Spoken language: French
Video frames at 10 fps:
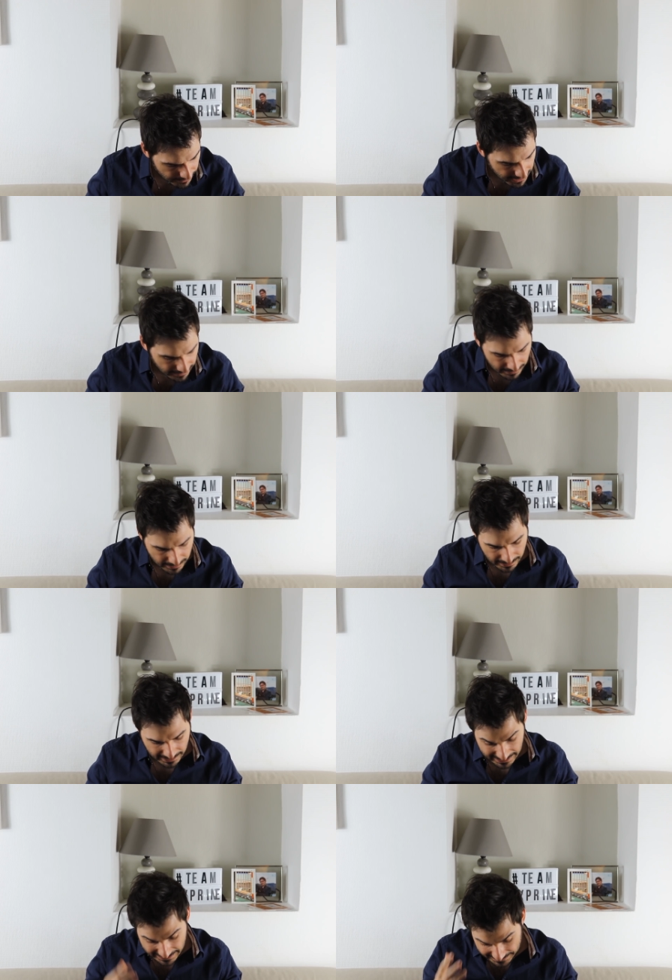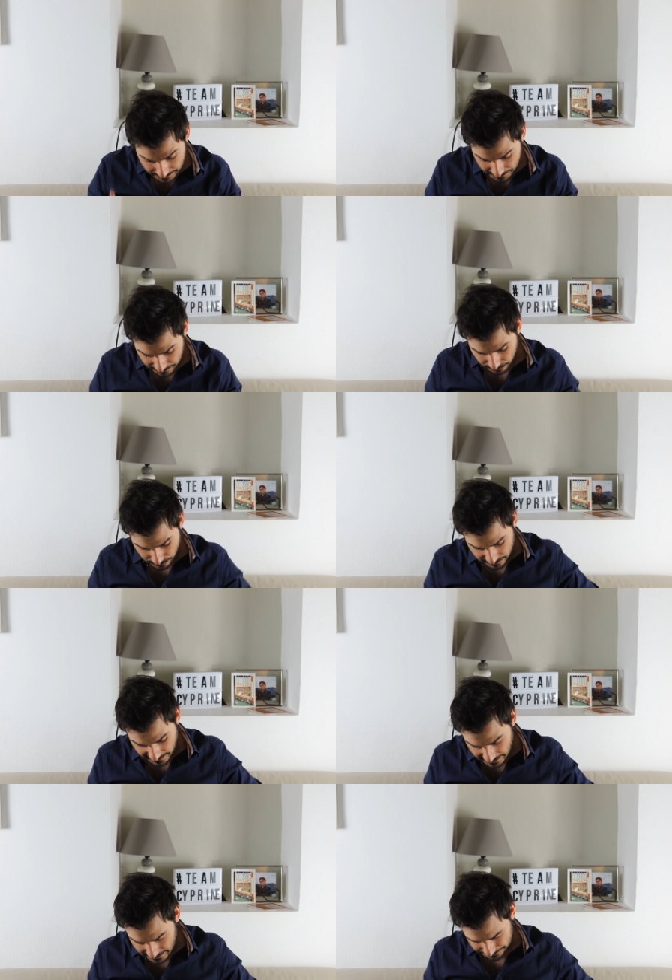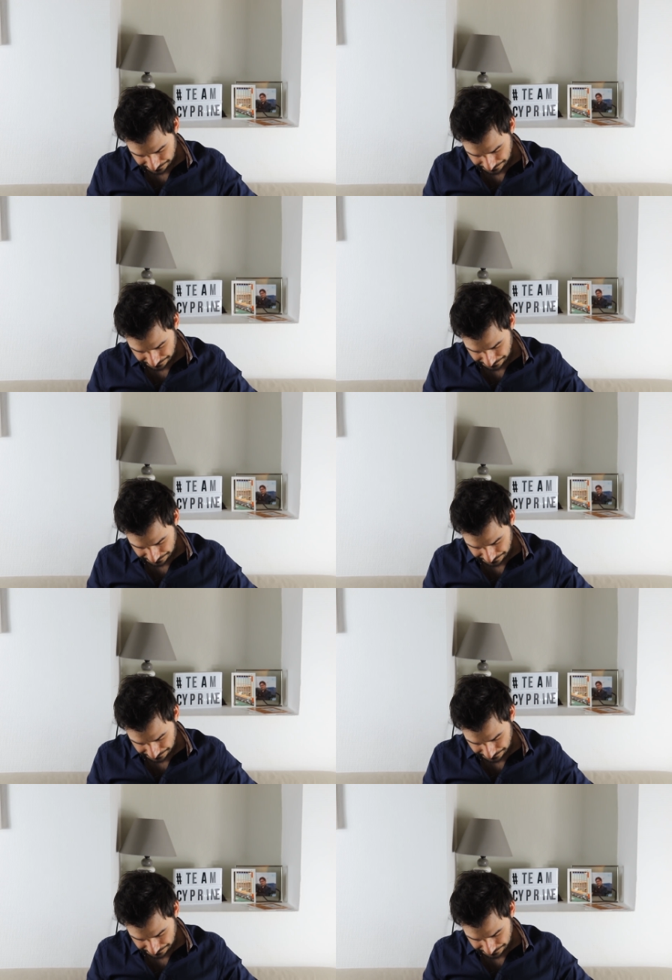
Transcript: Mais il y a cette pression sociale